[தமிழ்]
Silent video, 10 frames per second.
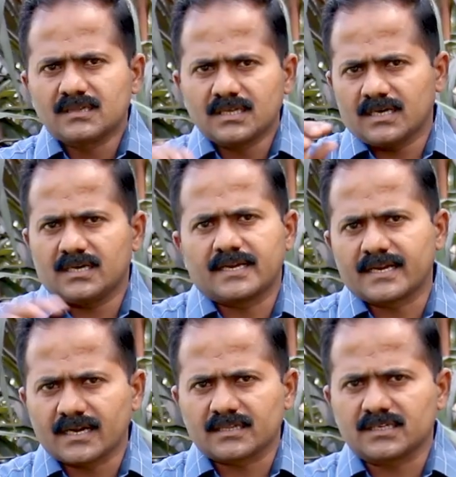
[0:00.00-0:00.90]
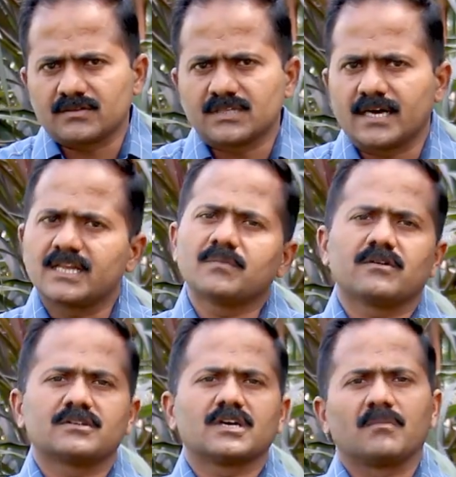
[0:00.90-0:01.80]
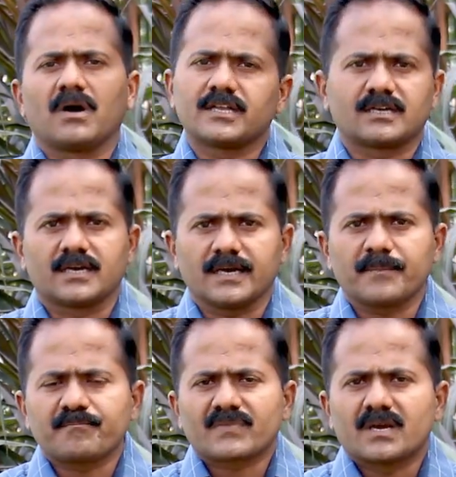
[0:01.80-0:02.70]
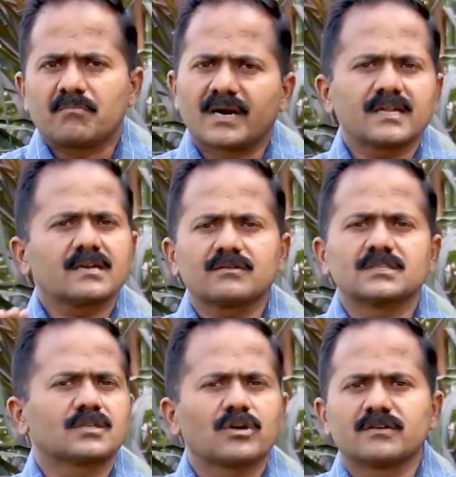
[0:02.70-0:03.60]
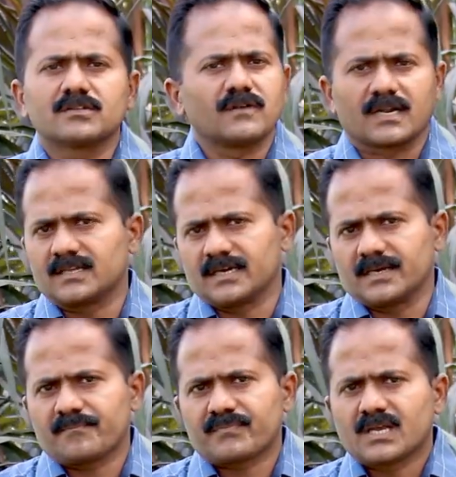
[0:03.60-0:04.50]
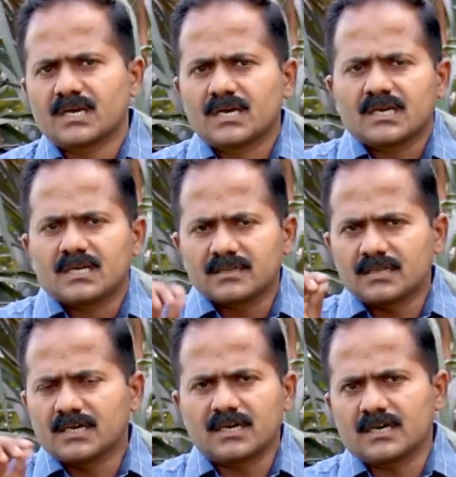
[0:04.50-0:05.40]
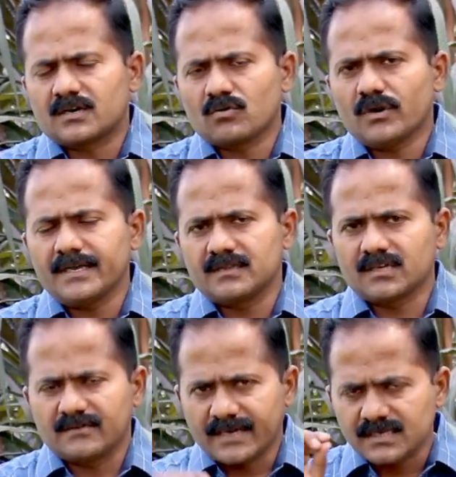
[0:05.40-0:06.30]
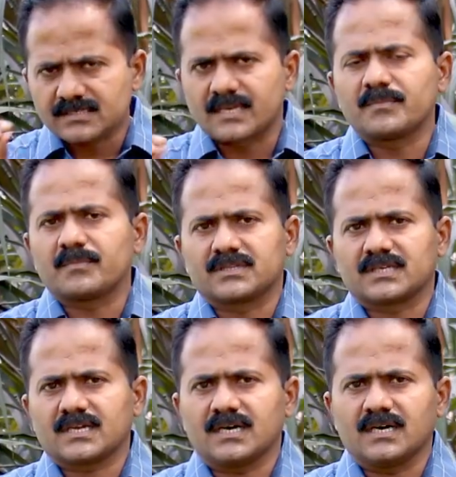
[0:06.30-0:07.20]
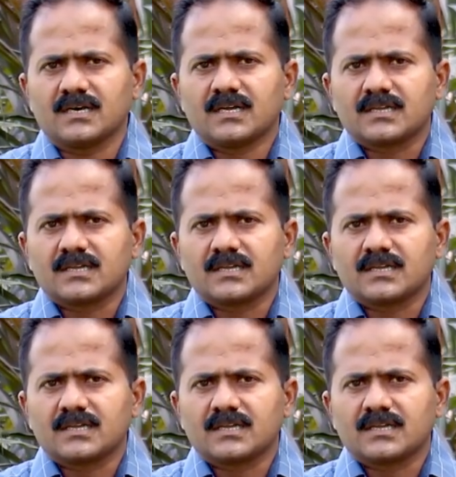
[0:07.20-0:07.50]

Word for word: இந்த இனங்களை தான் வந்து அதிகமாக வந்து பாதிக்குங்க மனிதனுக்கு வந்து இந்த நோய் வந்து வராதுங்க இந்த நோய் இந்த வைரஸ் கிருமி பார்த்திங்கன்னா